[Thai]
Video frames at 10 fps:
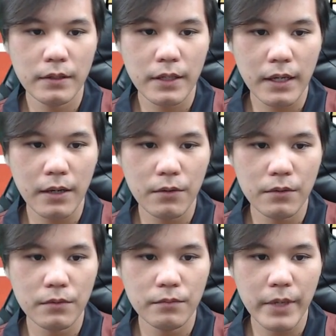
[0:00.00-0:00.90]
ถ้าเขา
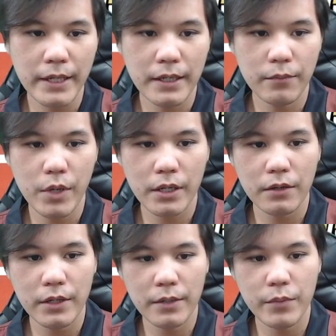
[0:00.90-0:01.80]
ไม่เดินเม็ด
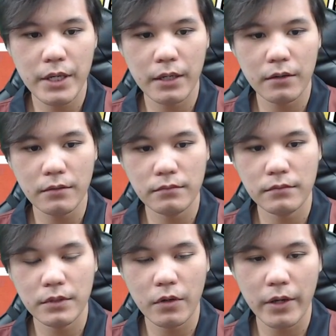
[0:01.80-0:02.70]
เขาเดินเบี้ยแล้วก็
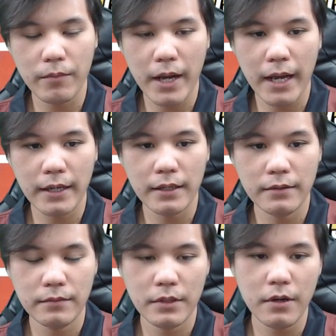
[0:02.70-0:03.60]
ถอยม้านะ
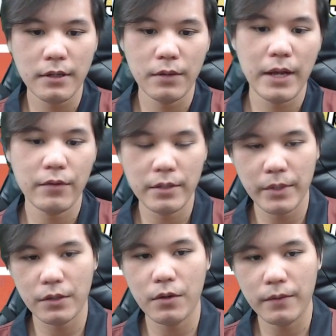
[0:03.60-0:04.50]
ก็ราวๆนี้
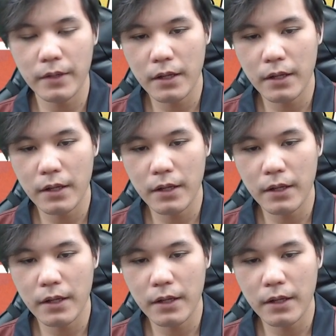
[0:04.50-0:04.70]
เป็นต้น